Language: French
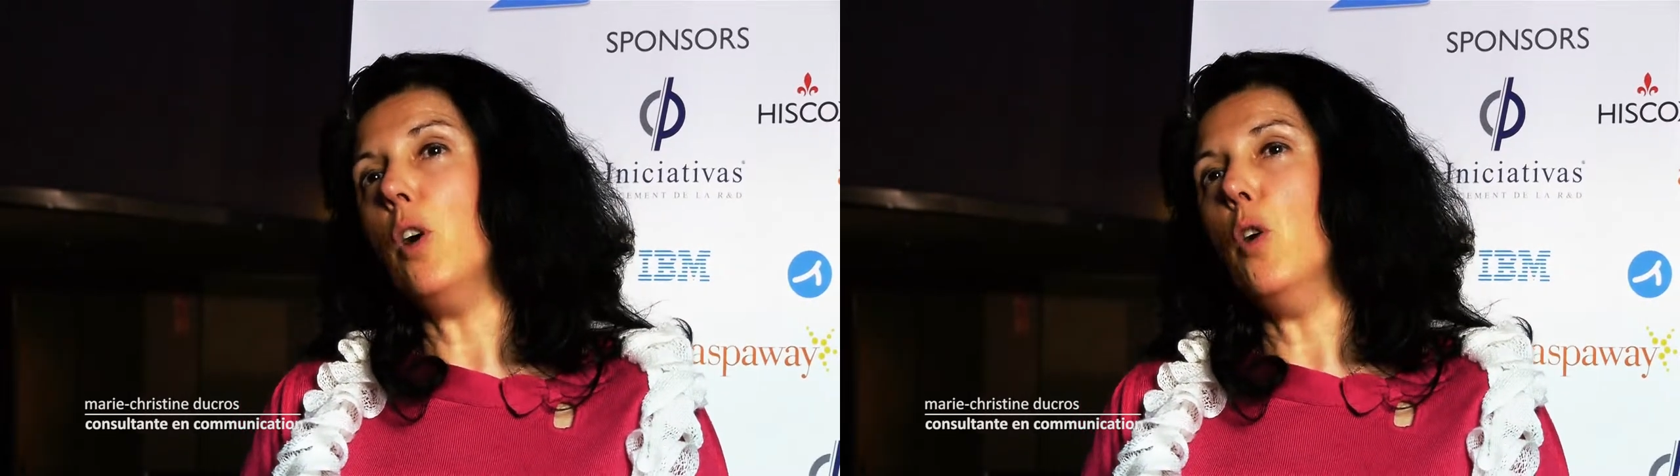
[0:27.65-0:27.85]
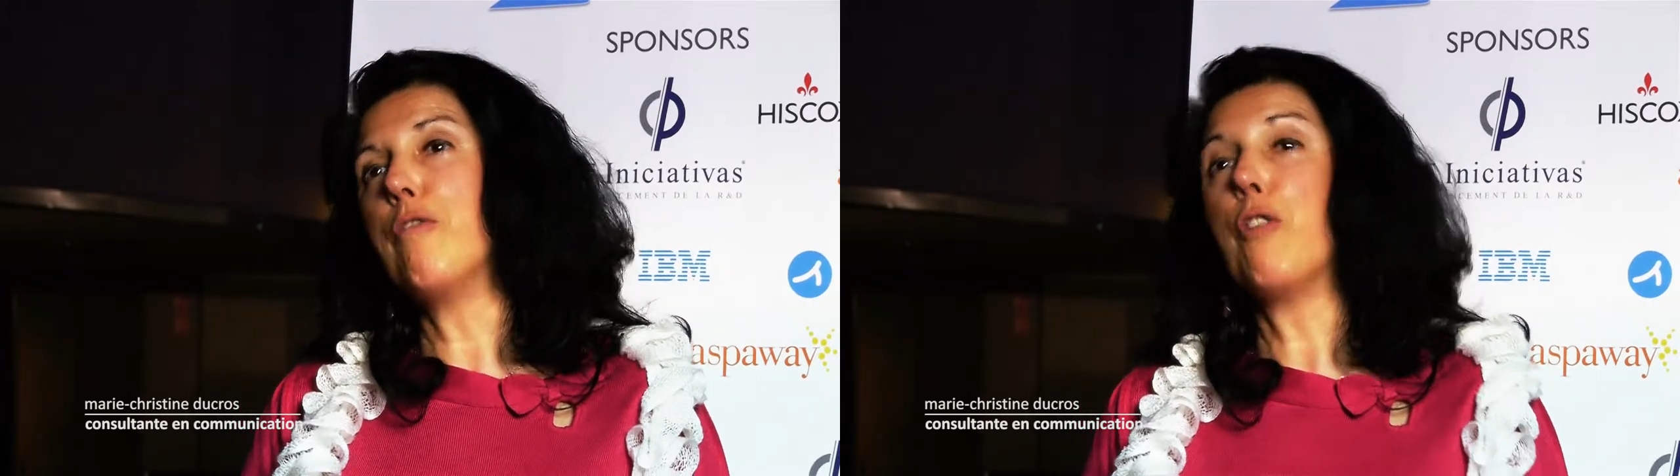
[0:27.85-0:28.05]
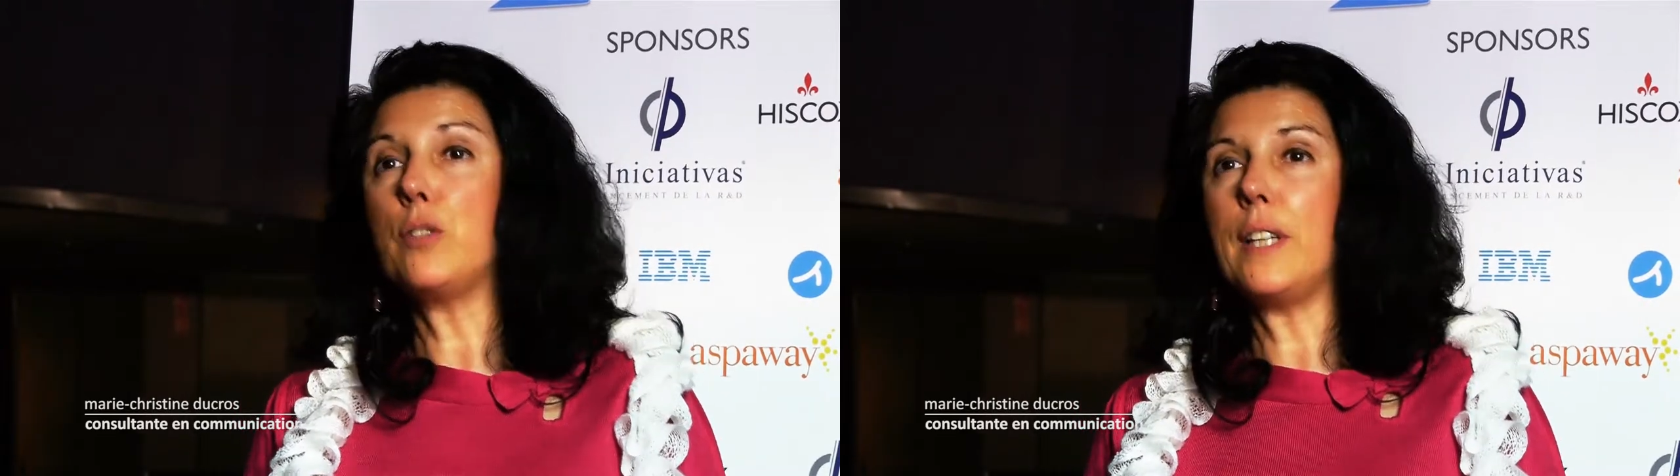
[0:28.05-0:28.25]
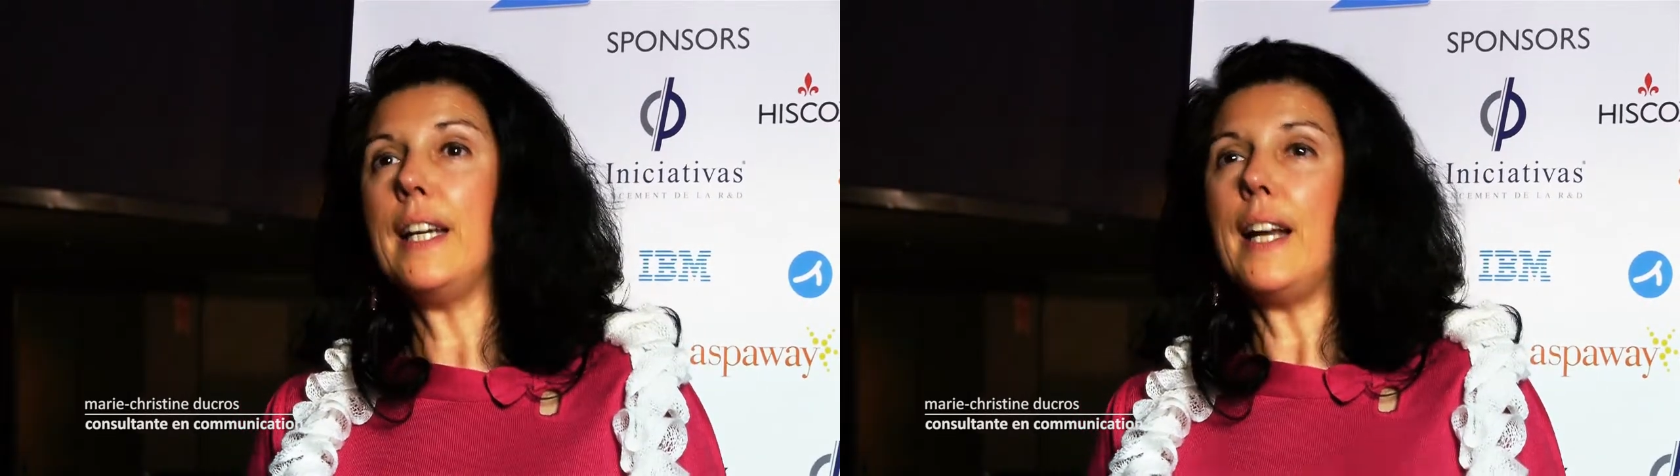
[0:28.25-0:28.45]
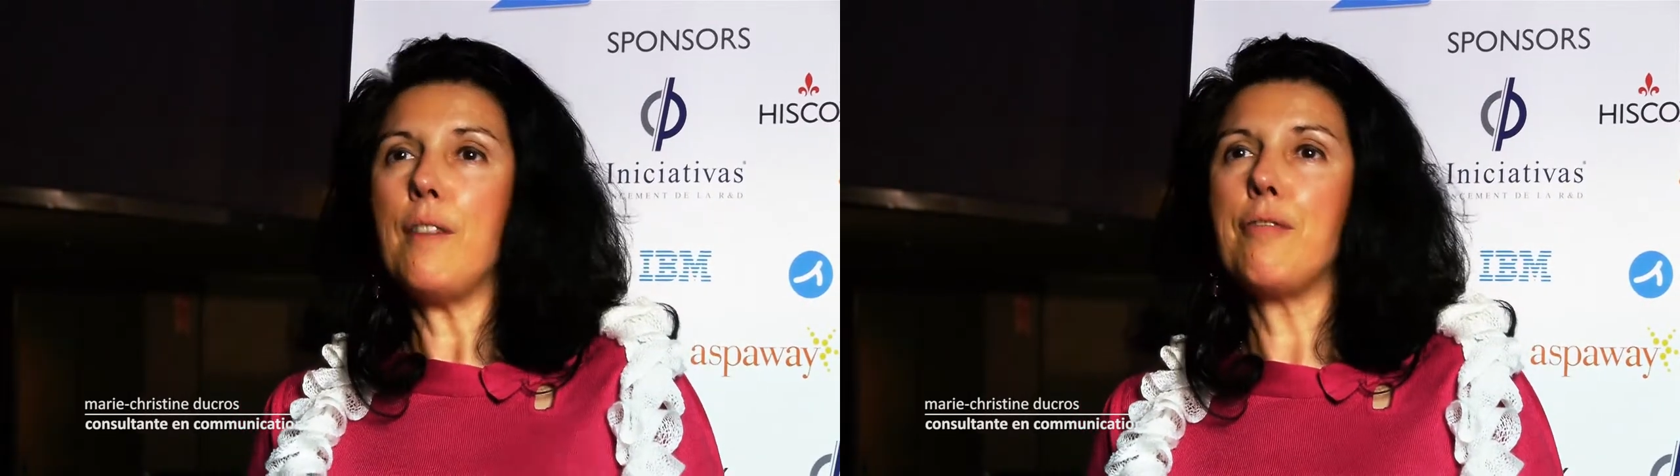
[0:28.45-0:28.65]
euh,
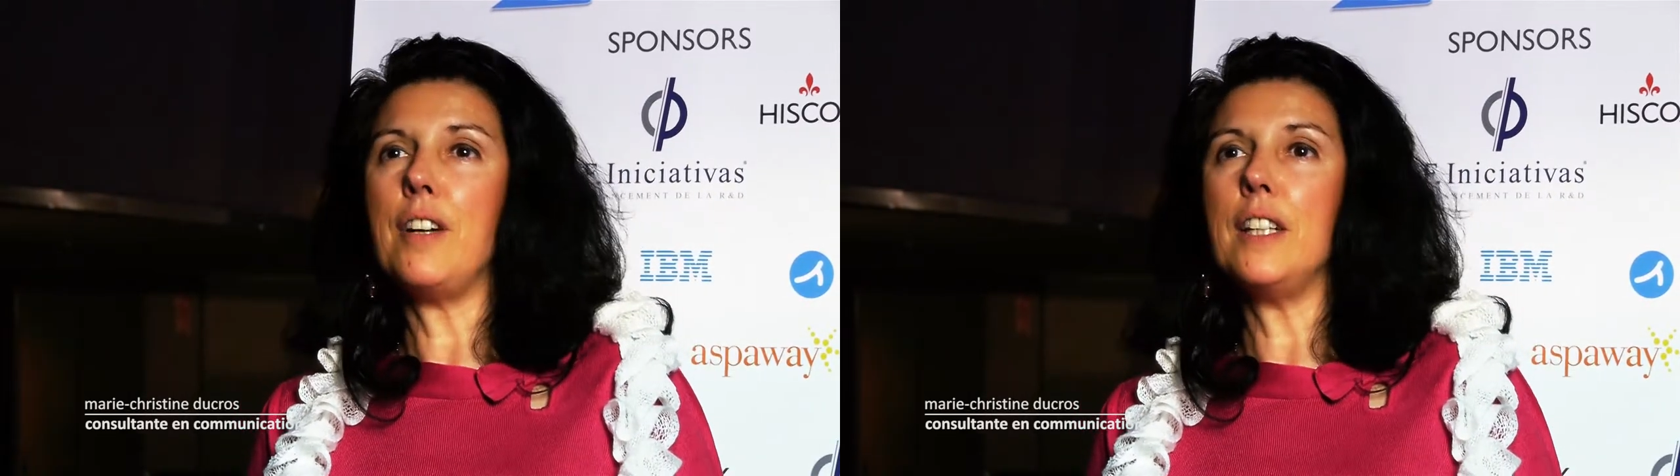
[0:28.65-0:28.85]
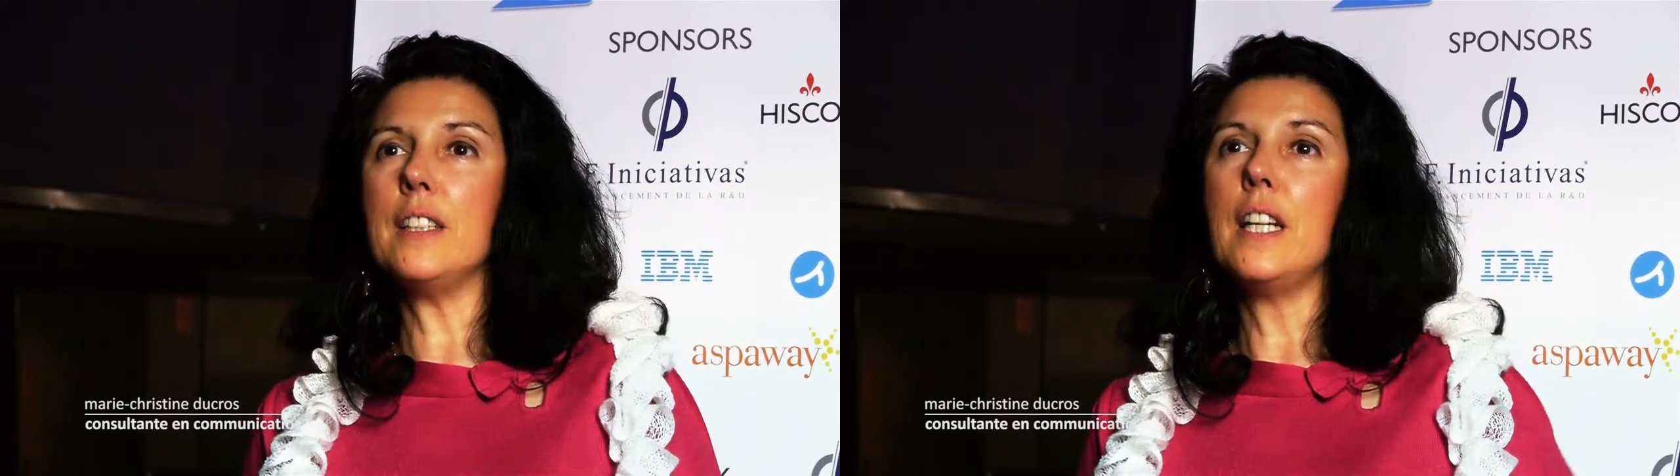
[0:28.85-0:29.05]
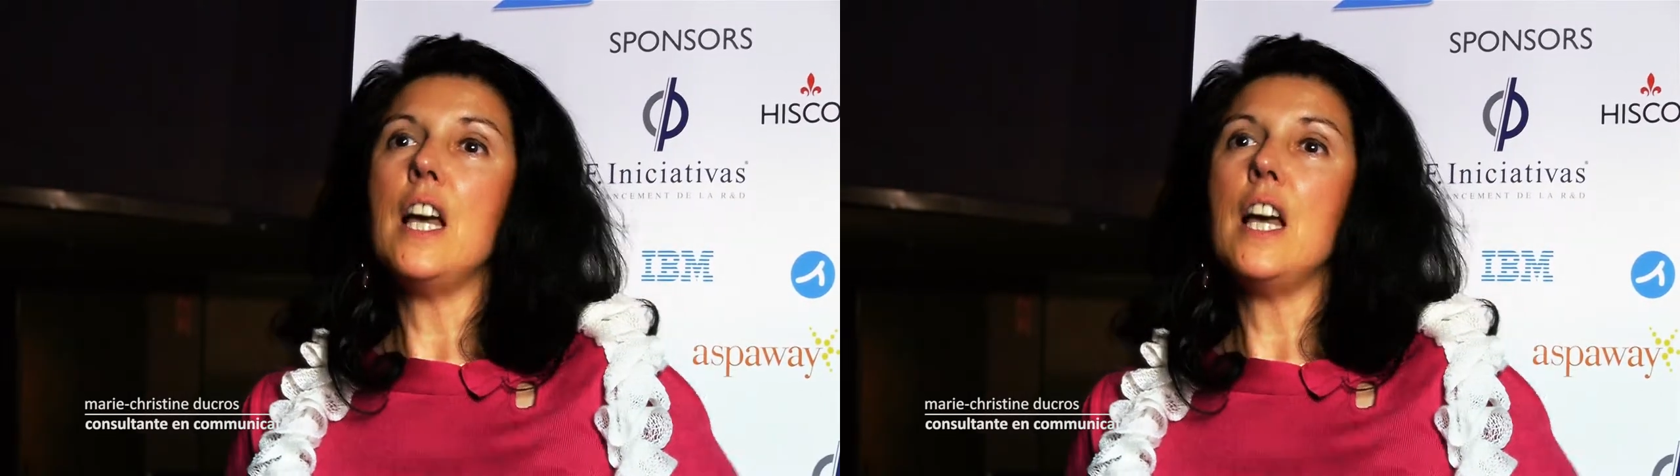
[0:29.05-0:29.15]
voter à la fin